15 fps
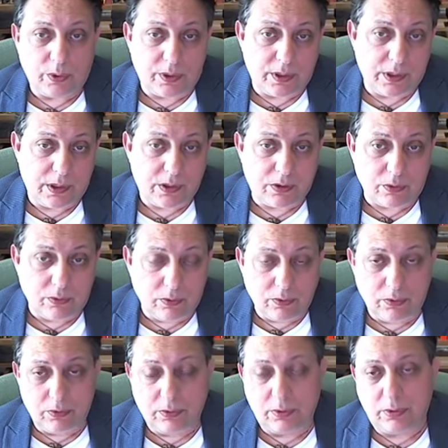qui
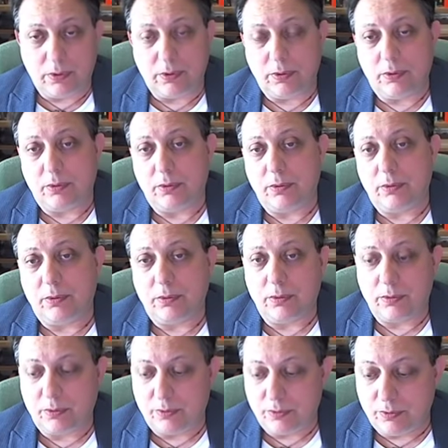sont
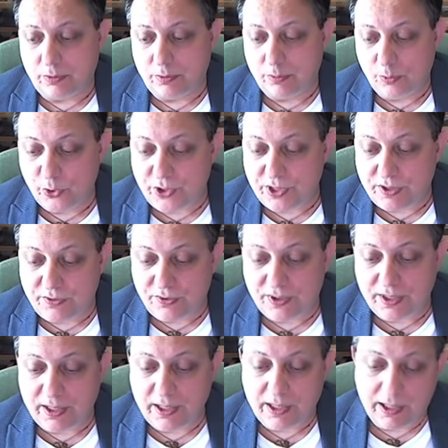
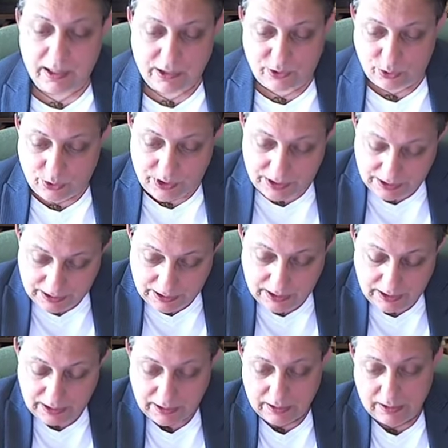motivées, elles
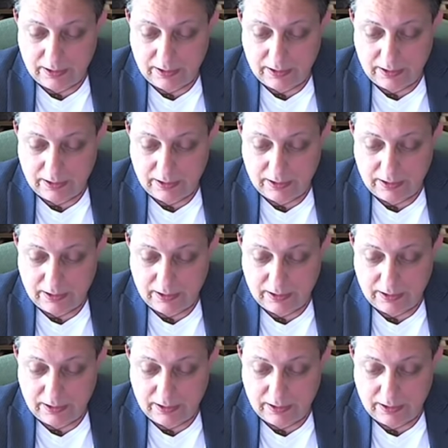aussi,